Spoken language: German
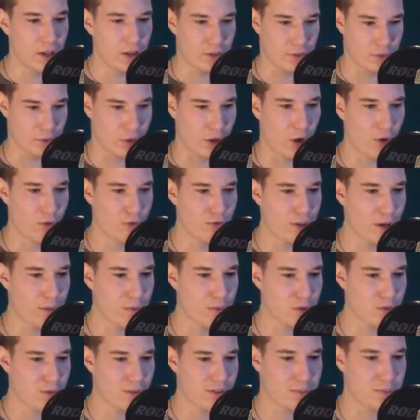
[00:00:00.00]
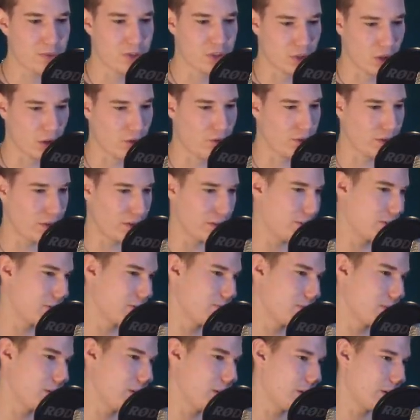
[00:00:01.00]
so eine Aufnahme ist irgendwas
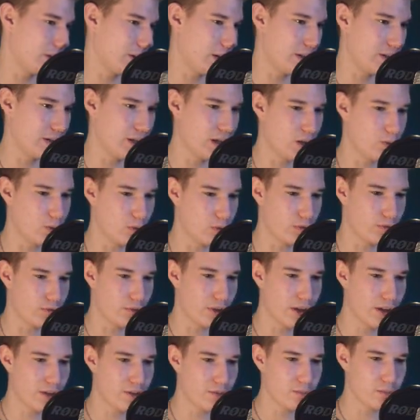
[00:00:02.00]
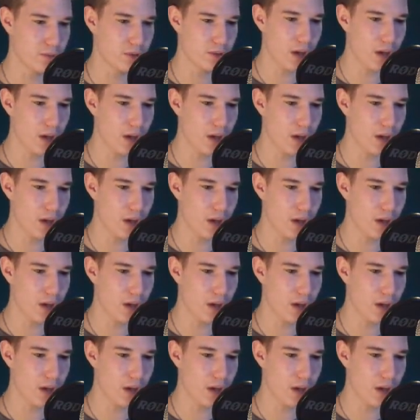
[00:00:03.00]
Besonderes, weil, keine Ahnung, weil.